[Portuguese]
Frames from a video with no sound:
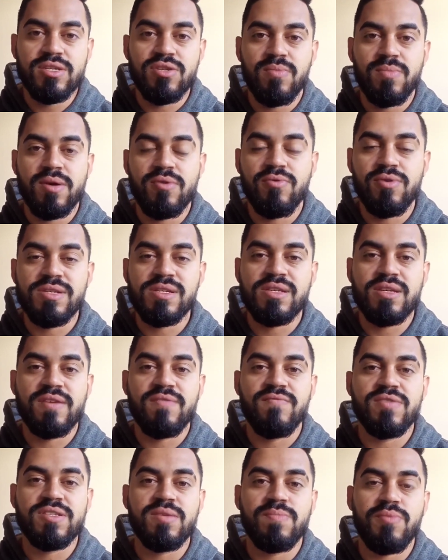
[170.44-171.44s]
isso é uma coisa assim
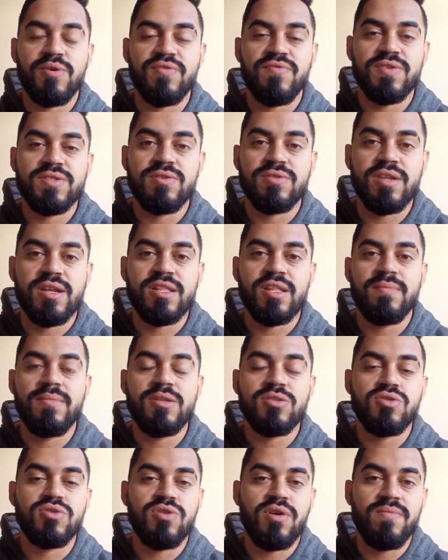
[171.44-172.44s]
que você pode fazer o
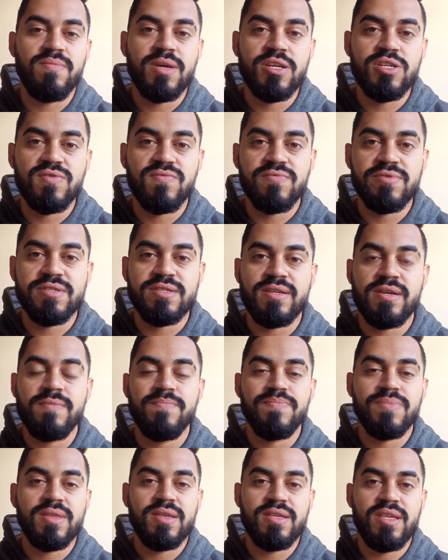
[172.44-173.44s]
tratamento somente
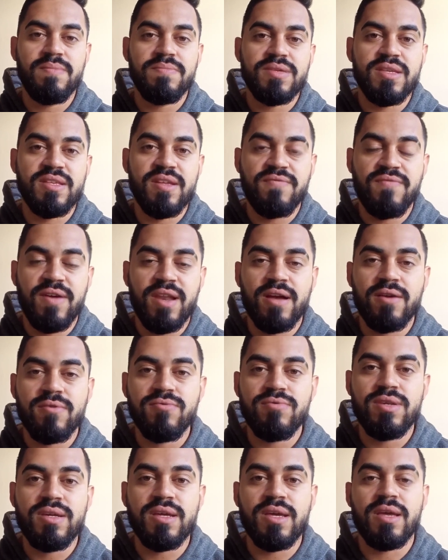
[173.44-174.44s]
você, sem precisar falar
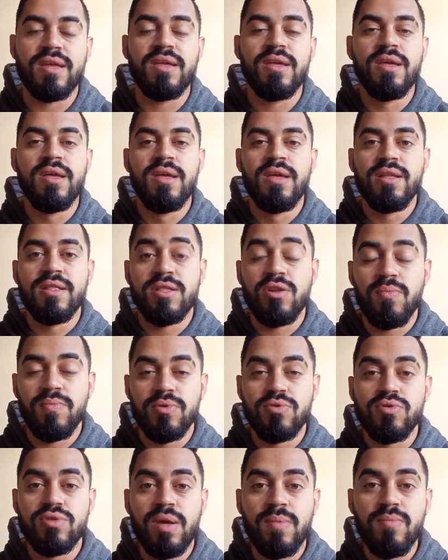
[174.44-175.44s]
com ninguém. Então o
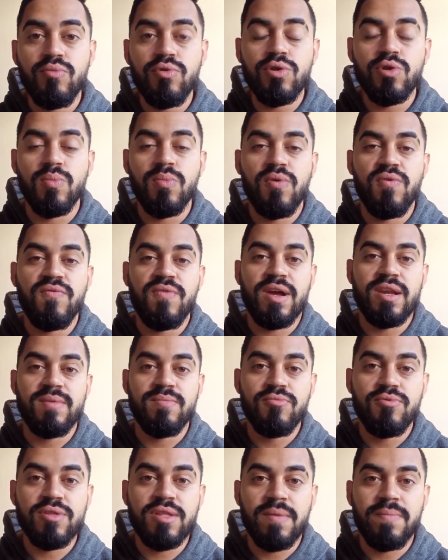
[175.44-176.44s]
produto é muito bom, vale
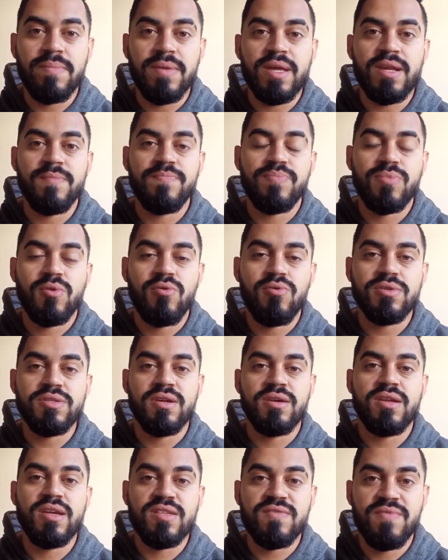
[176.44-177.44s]
muito a pena, com
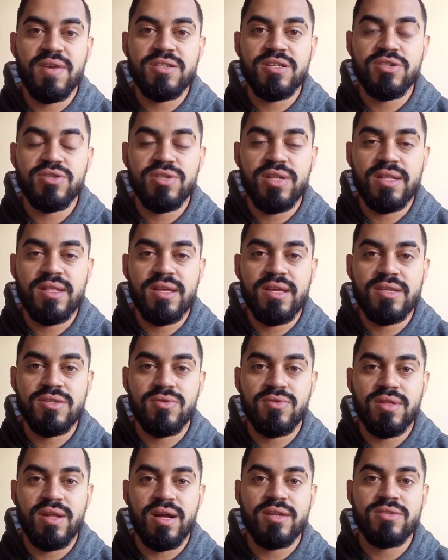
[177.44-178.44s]
certeza vai te ajudar a ter
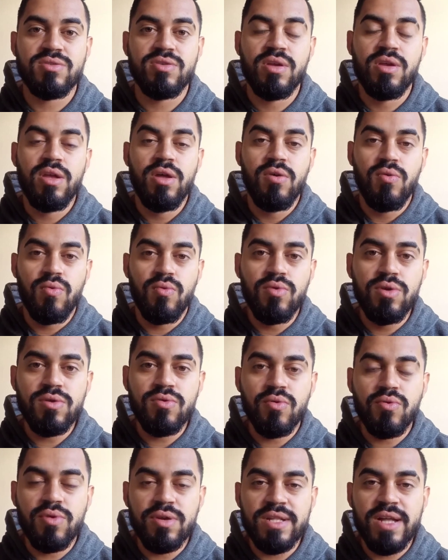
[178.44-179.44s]
resultados, o
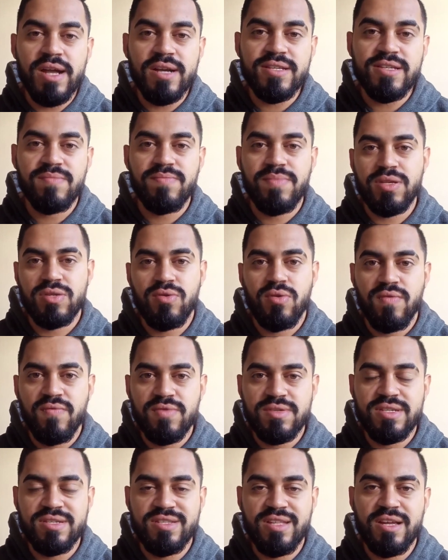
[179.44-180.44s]
único cuidado, assim, pessoal, que
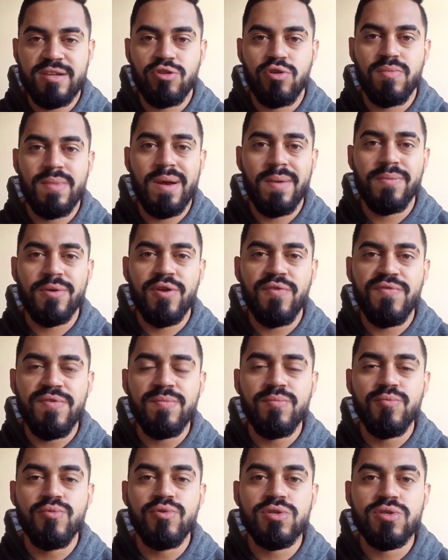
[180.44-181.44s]
vocês têm que tomar, porque eu vi
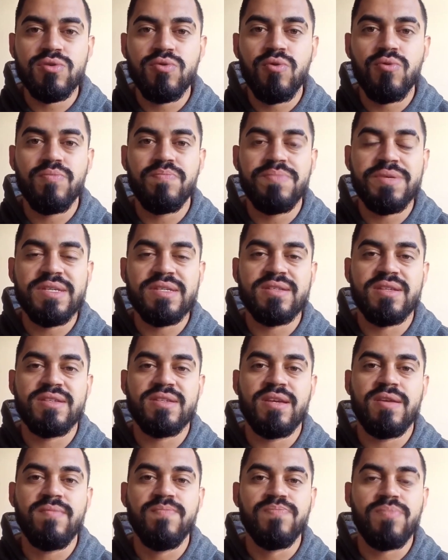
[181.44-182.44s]
muitos golpistas
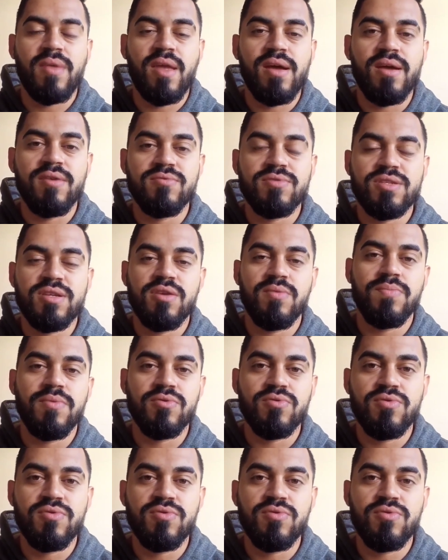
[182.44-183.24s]
aí anunciando